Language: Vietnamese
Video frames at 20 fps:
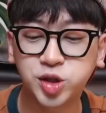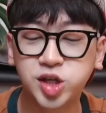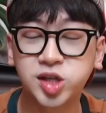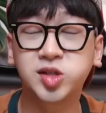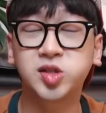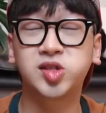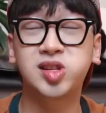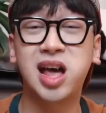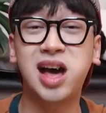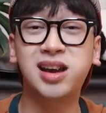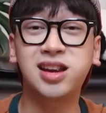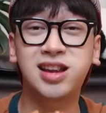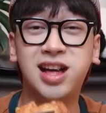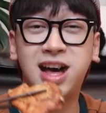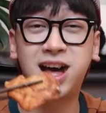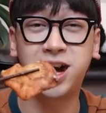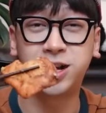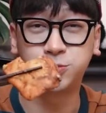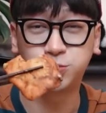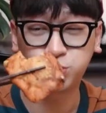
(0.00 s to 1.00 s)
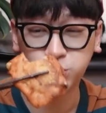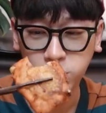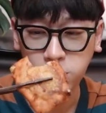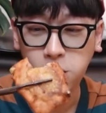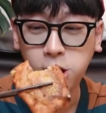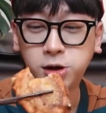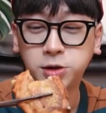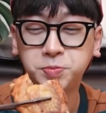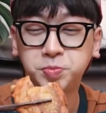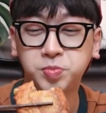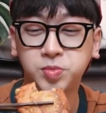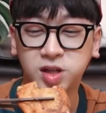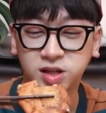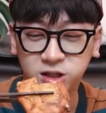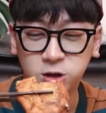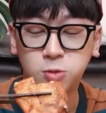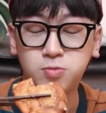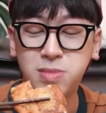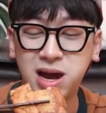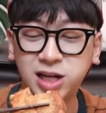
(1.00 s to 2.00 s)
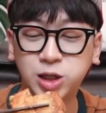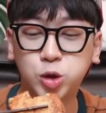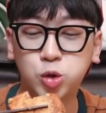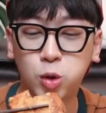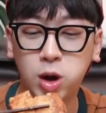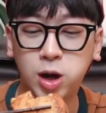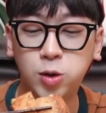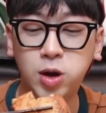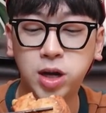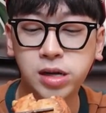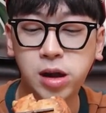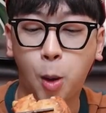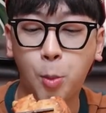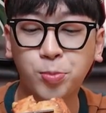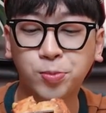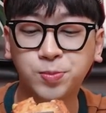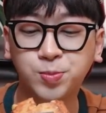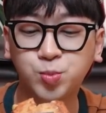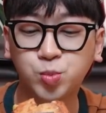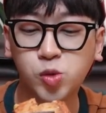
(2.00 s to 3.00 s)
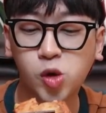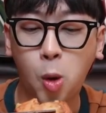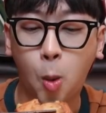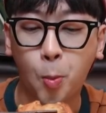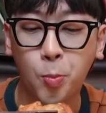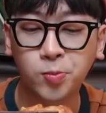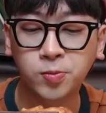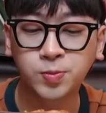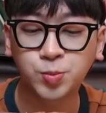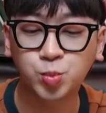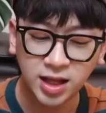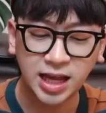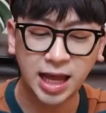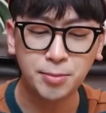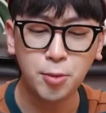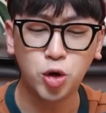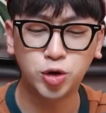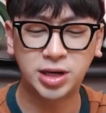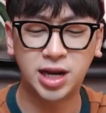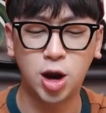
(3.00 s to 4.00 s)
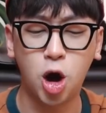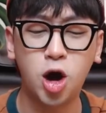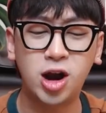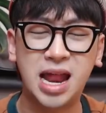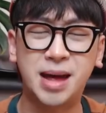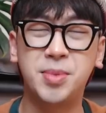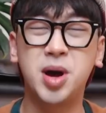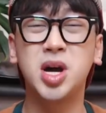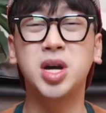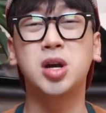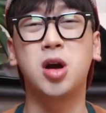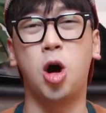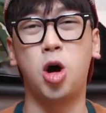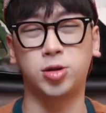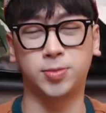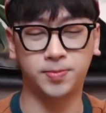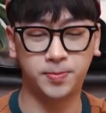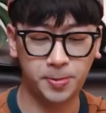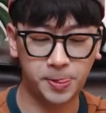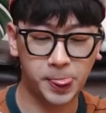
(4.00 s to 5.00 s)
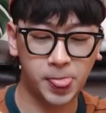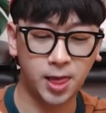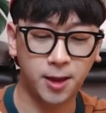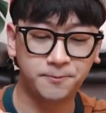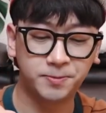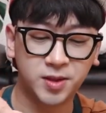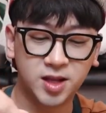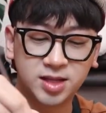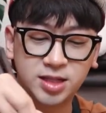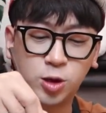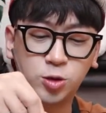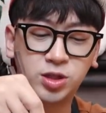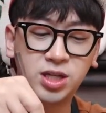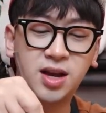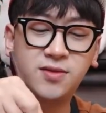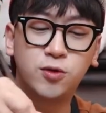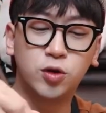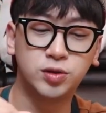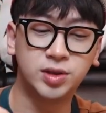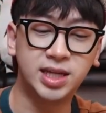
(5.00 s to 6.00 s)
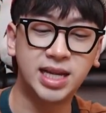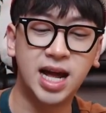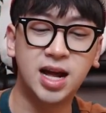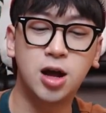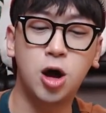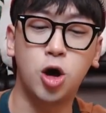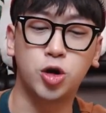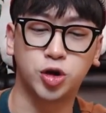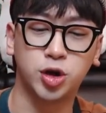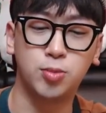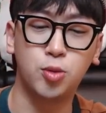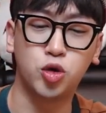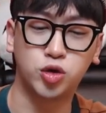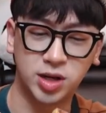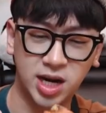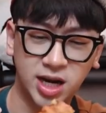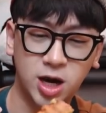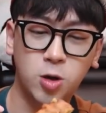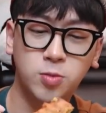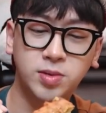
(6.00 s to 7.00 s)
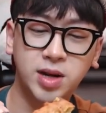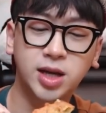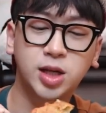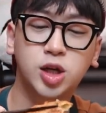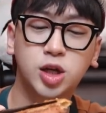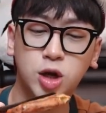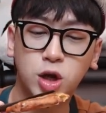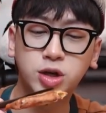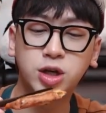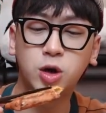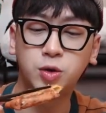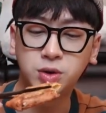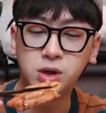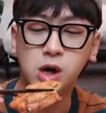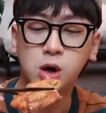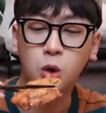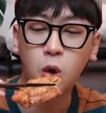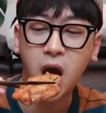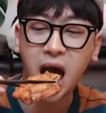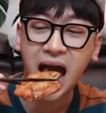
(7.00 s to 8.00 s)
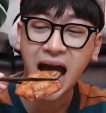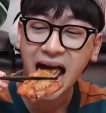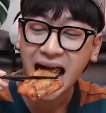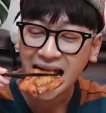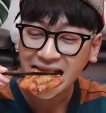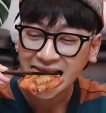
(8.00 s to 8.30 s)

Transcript: Chính xác là giống bánh chuối luôn Cái bột này họ làm hơi ngọt Sầu riêng vốn dĩ đã ngọt rồi bột này không nên cho nhiều đường quá